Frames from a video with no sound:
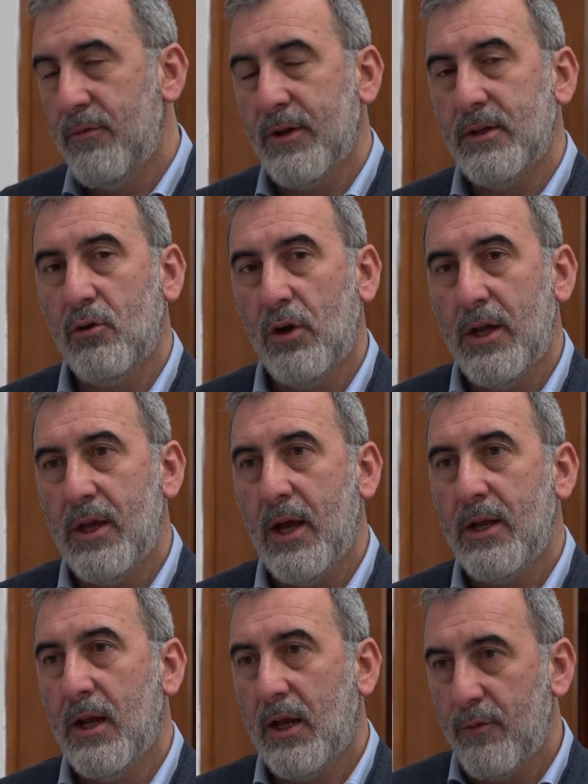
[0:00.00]
Francisco
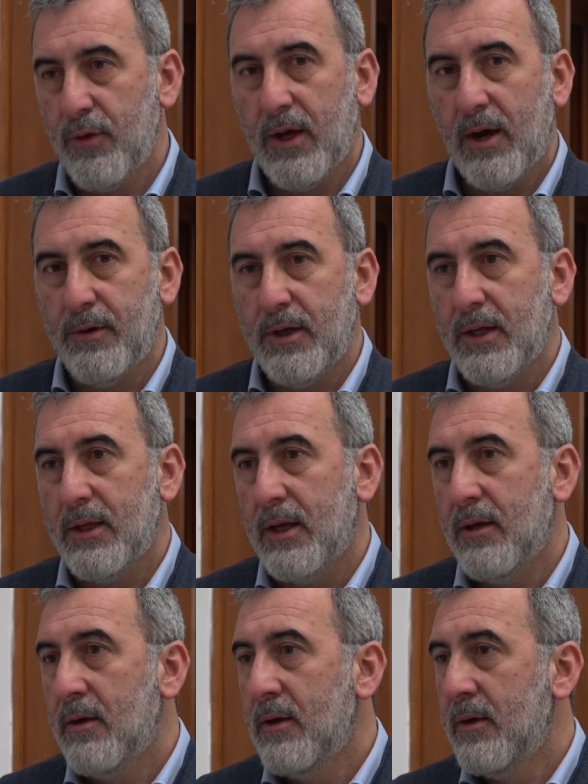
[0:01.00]
Leñán y el jefe de
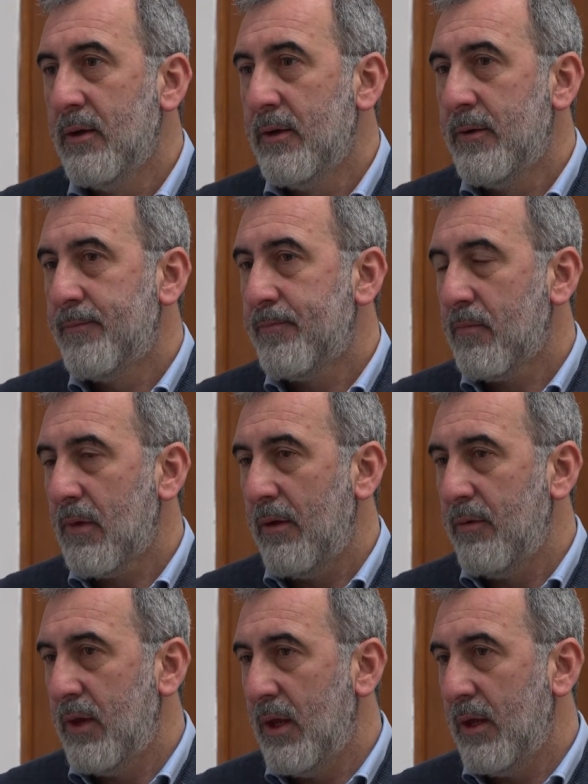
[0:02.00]
gabinete
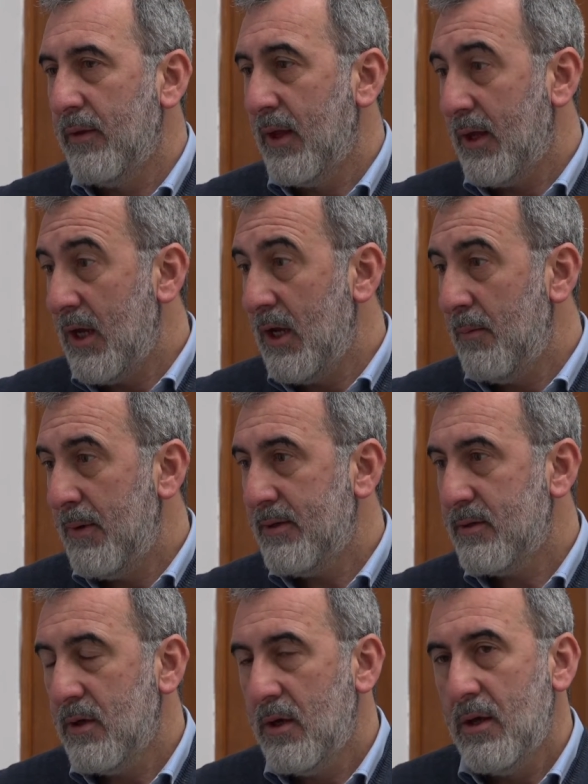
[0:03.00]
de, de
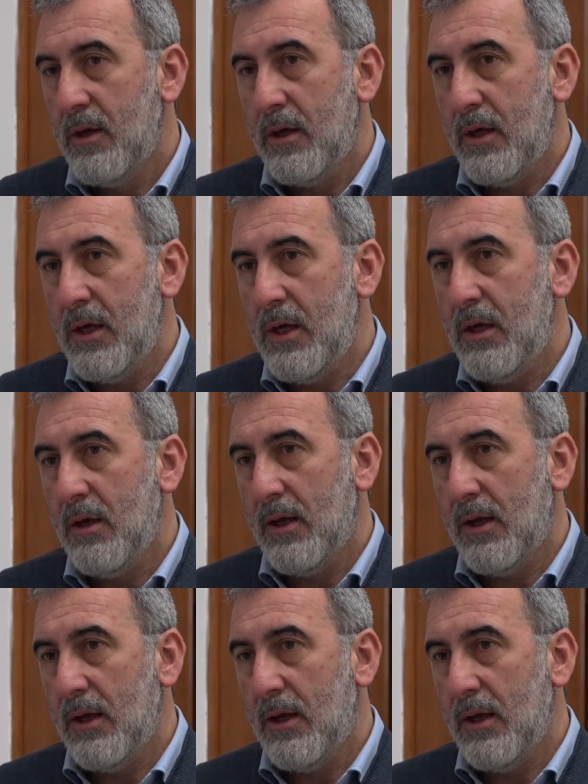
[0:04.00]
Quilmes y